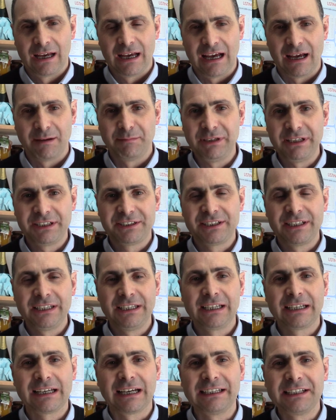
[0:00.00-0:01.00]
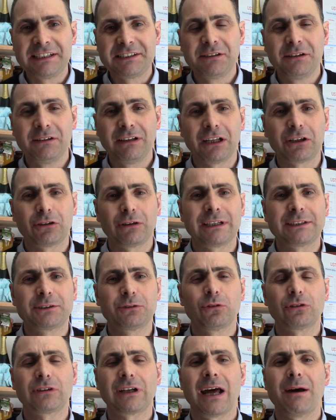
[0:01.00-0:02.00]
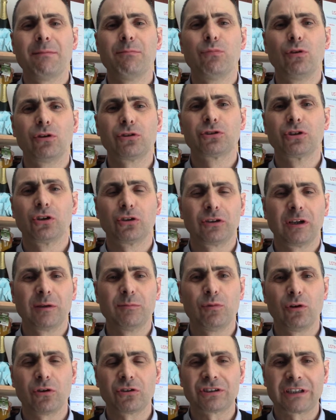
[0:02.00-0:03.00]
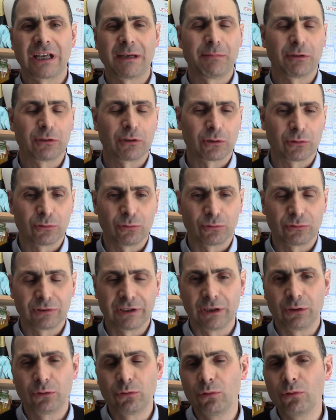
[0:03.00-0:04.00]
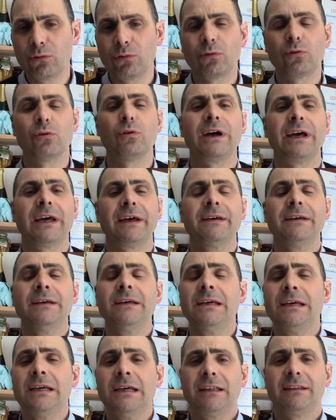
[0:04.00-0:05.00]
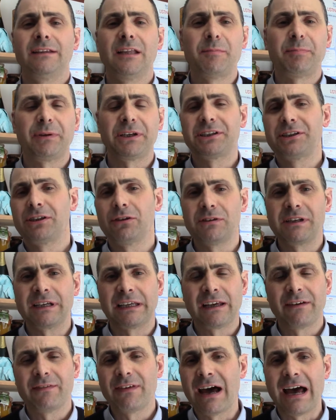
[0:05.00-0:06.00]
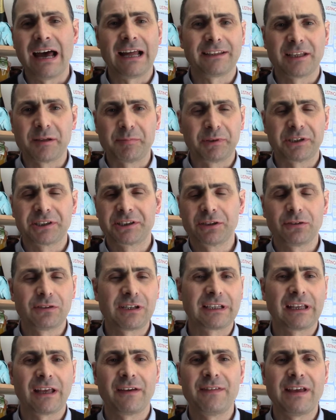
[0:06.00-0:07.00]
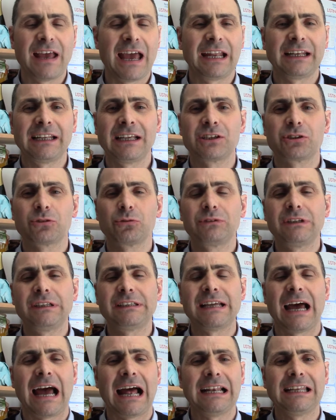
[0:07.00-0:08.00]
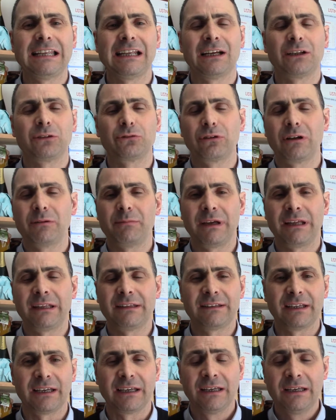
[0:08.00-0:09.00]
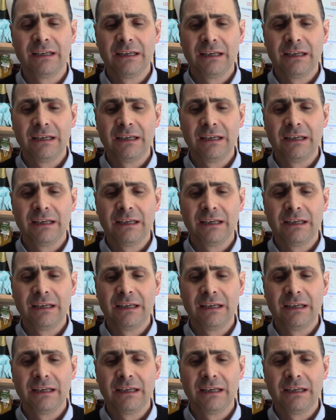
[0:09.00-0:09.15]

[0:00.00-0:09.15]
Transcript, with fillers: Amici carissimi di Natura Azzurra, buongiorno e buon sabato a tutti. Dunque, depressione che va, depressione che viene al sud Italia, naturalmente